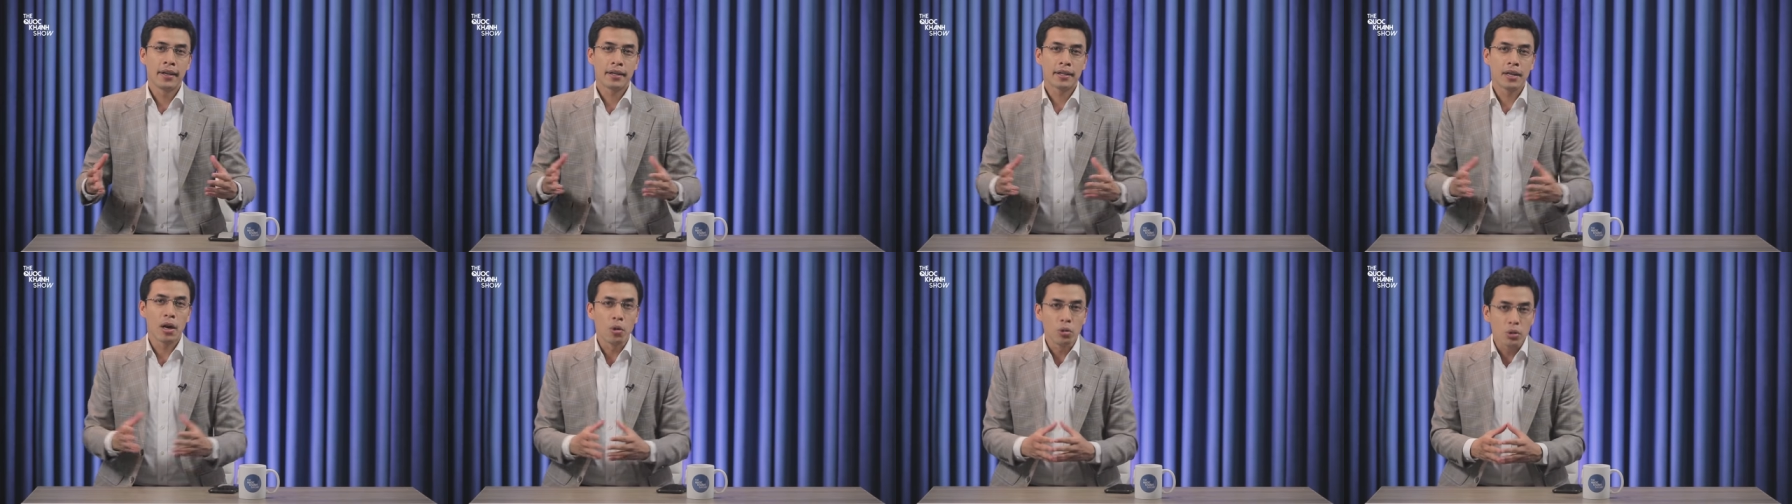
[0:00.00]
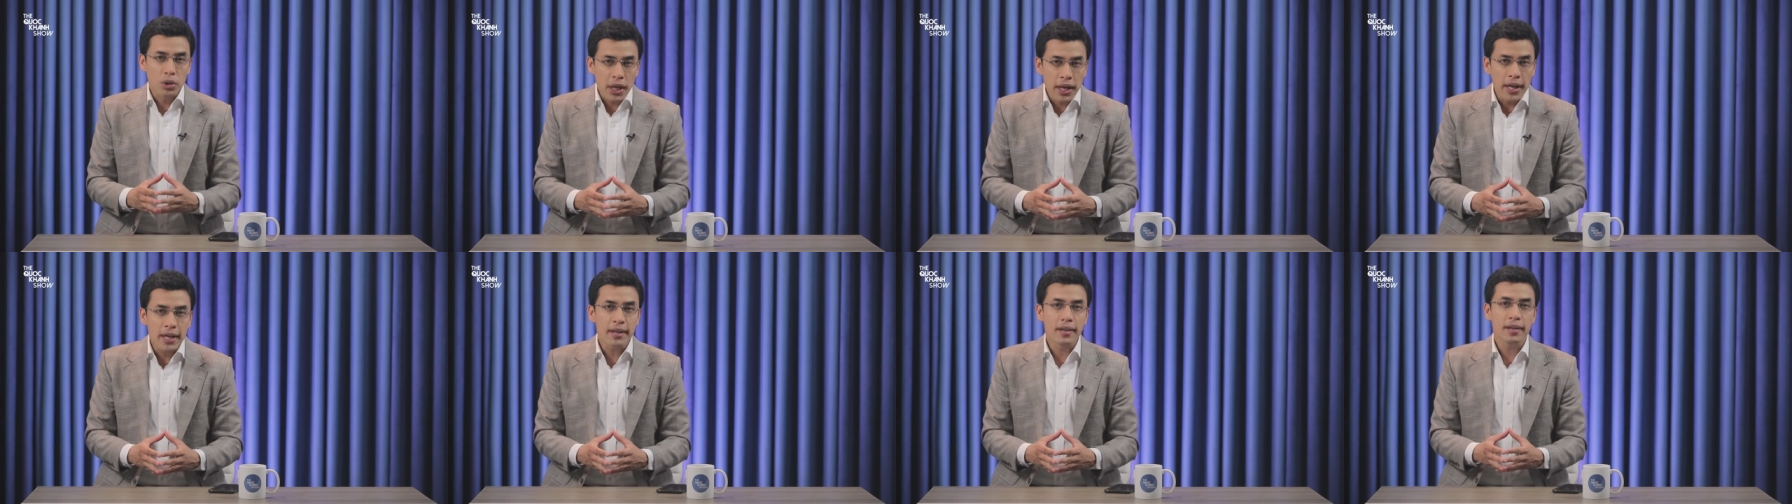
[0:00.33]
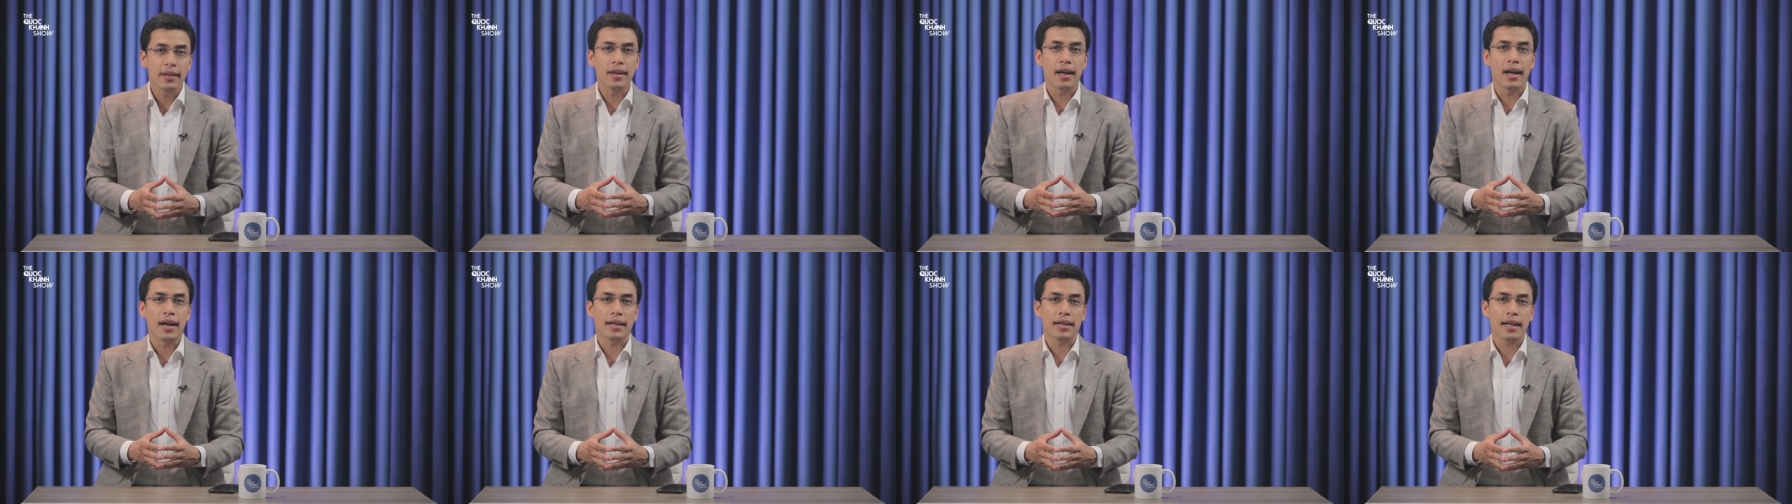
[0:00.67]
Đầu
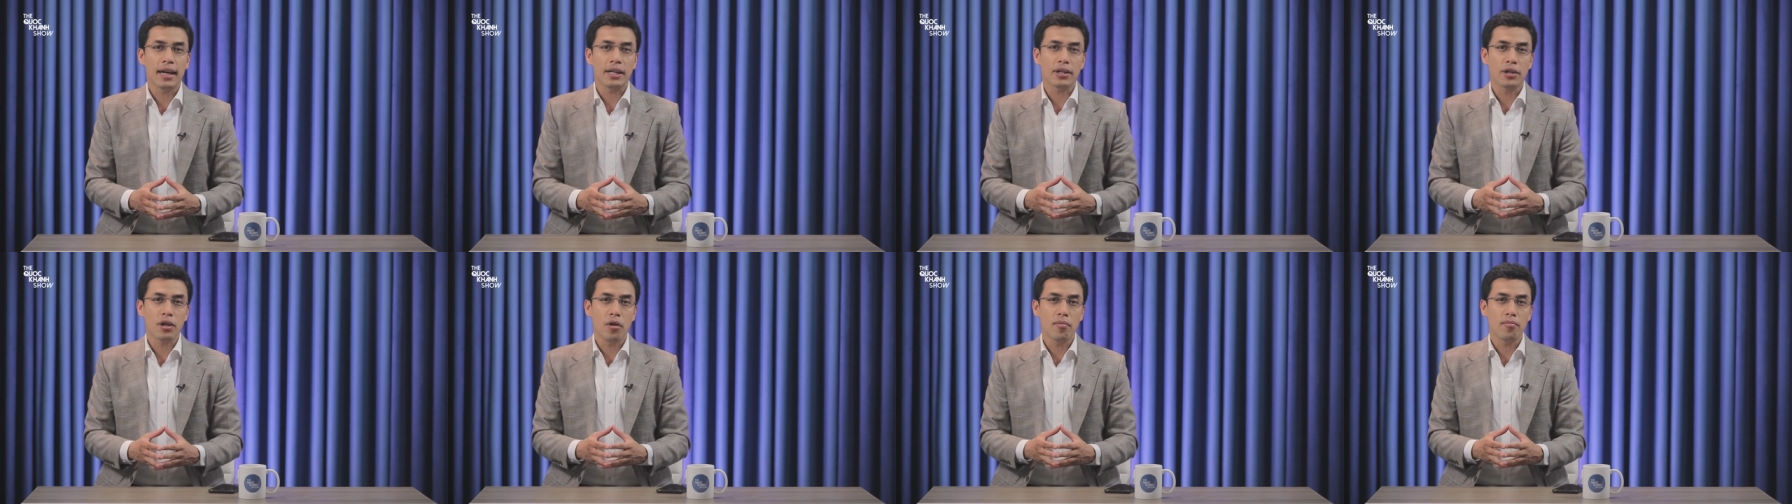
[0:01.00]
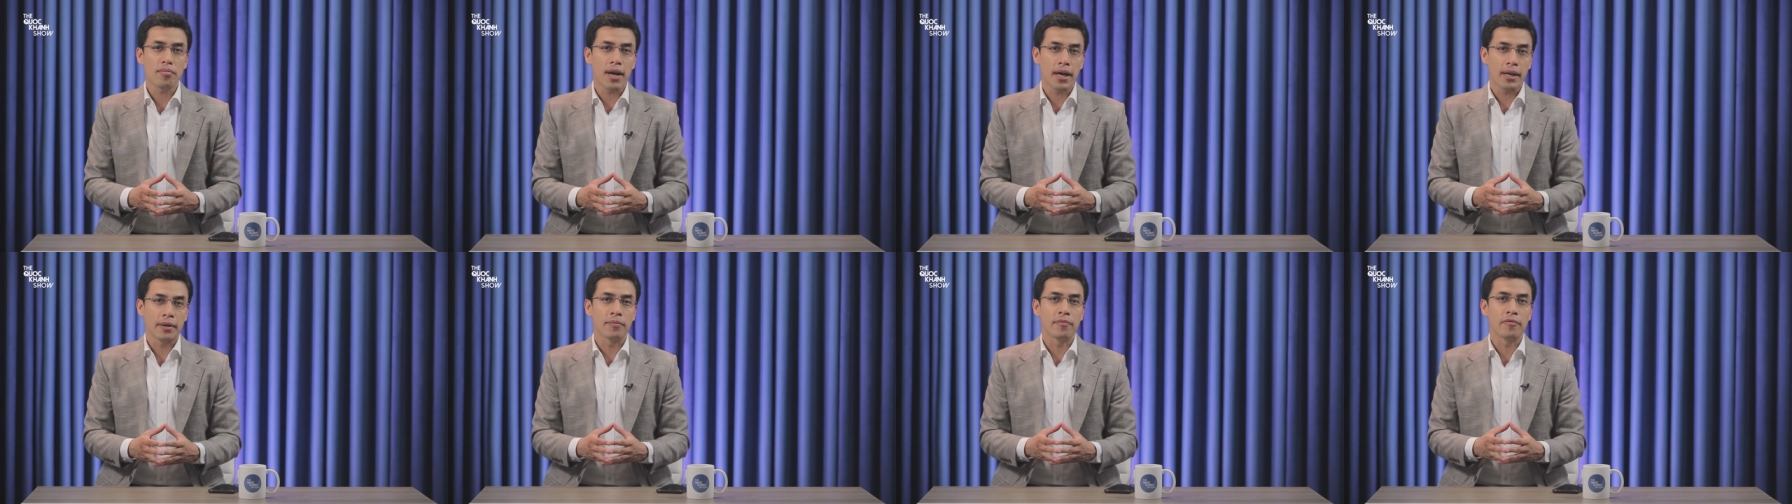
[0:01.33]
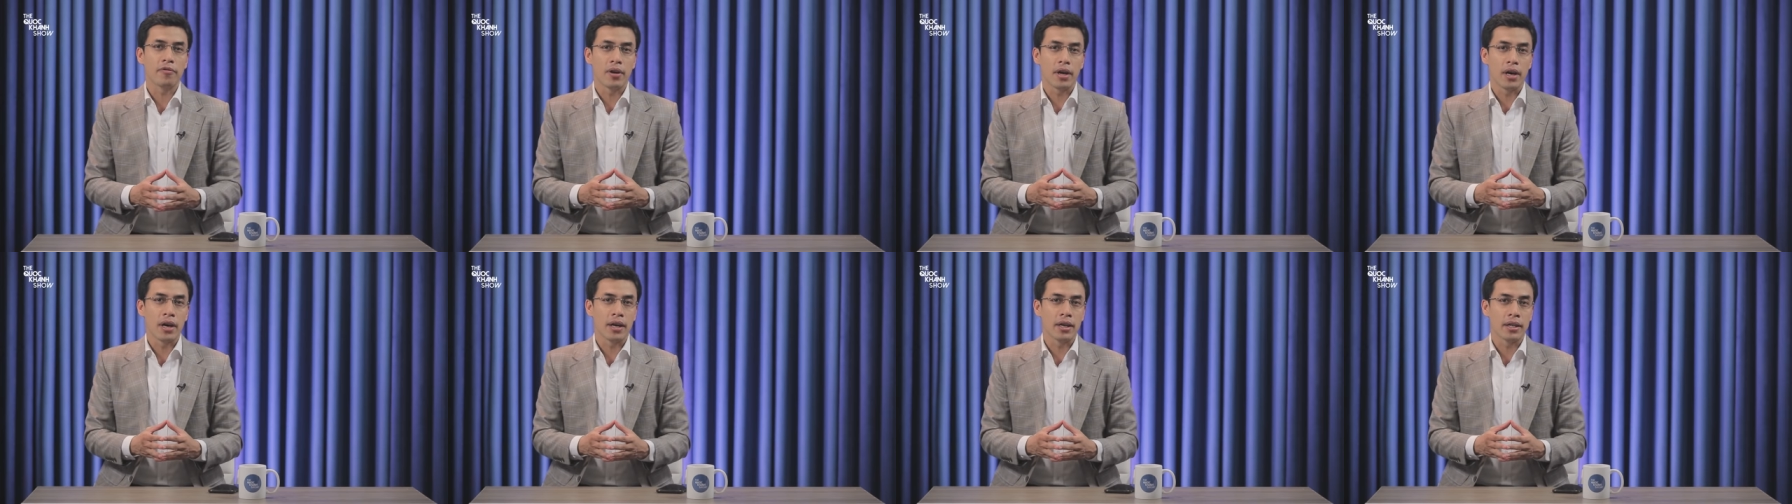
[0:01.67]
tiên là các nhóm ngành
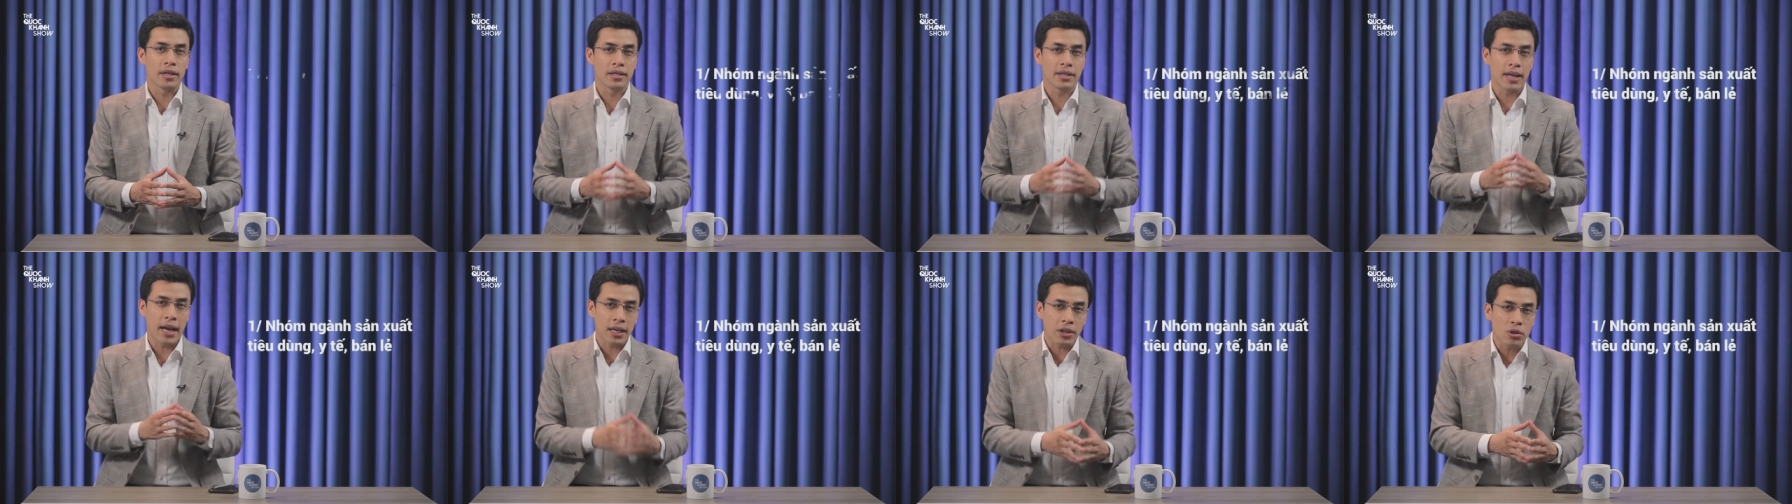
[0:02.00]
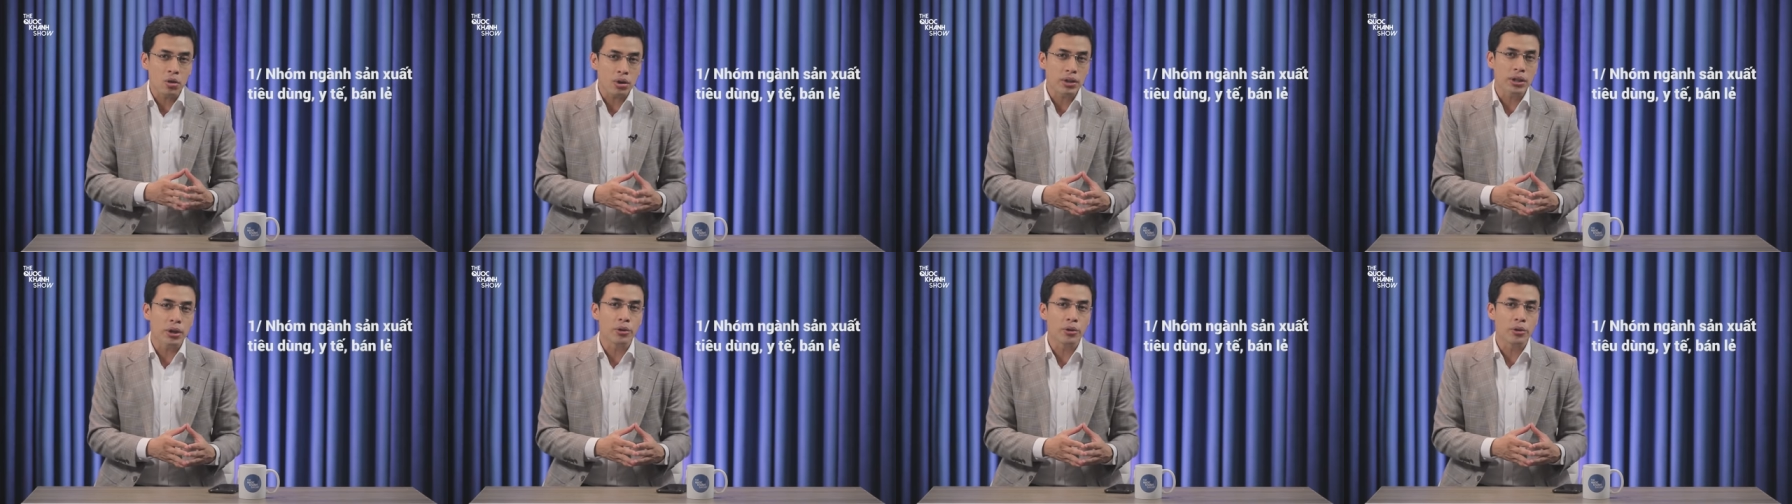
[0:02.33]
về sản xuất